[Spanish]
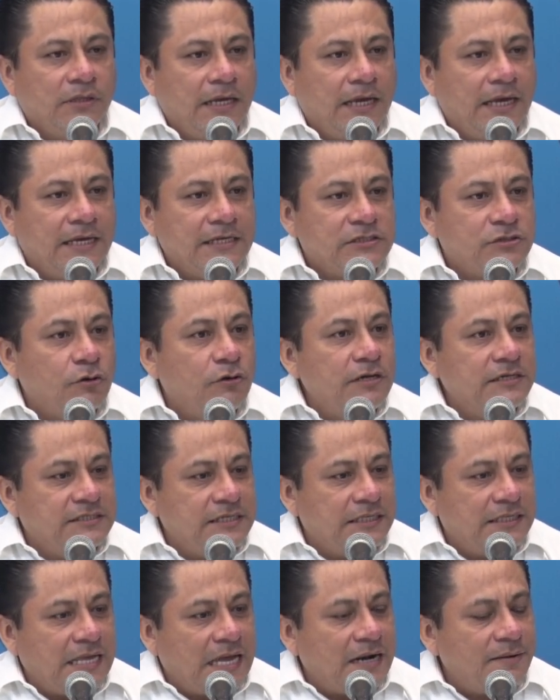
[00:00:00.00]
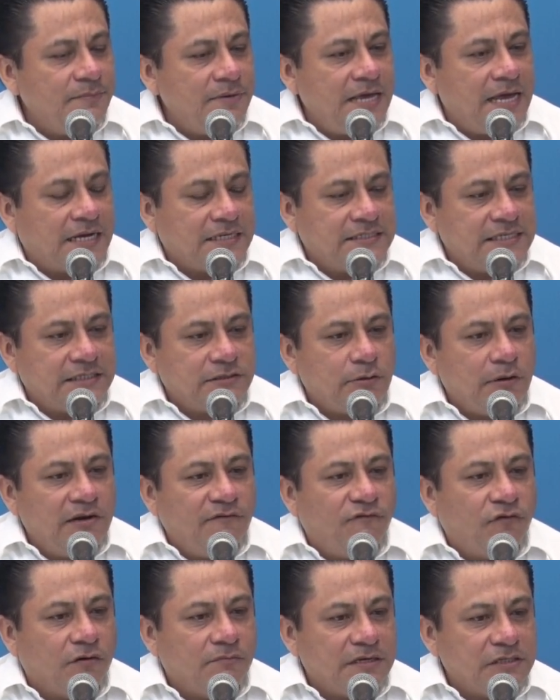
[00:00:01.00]
de solicitar vía acceso a la
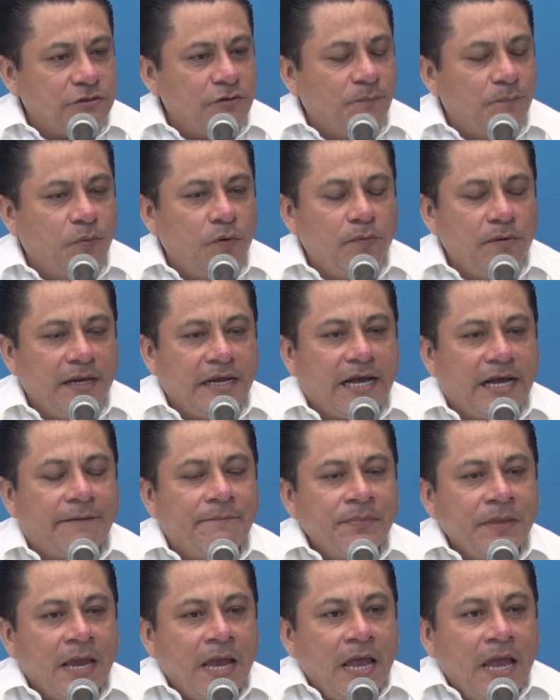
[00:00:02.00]
información pública